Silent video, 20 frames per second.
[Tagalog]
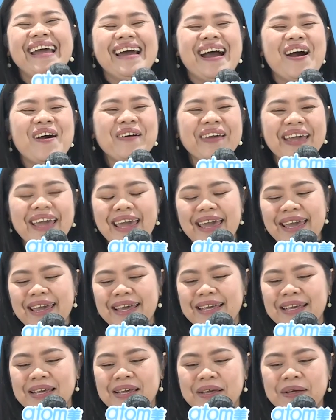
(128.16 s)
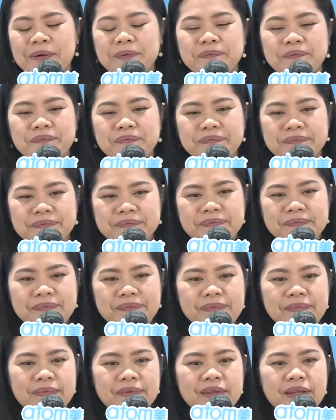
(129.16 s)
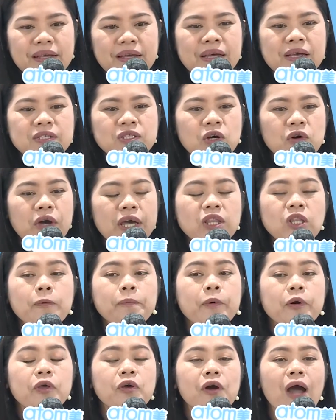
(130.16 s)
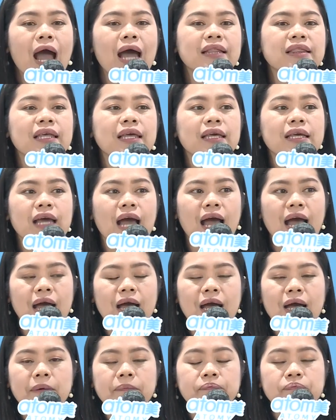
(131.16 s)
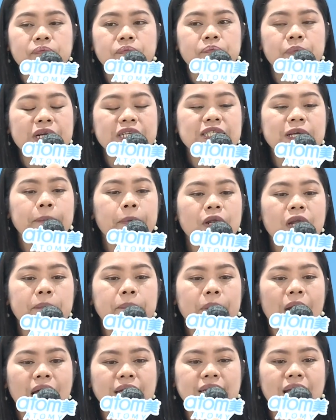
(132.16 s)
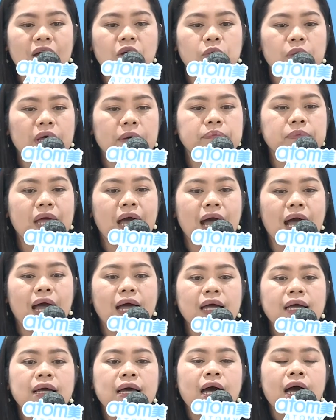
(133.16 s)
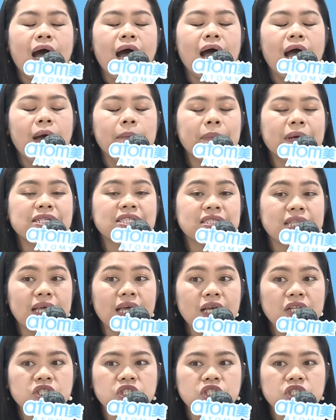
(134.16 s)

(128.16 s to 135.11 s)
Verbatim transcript: Okay. So ito po yung ating um, principle ng product. We have the uh, mastige.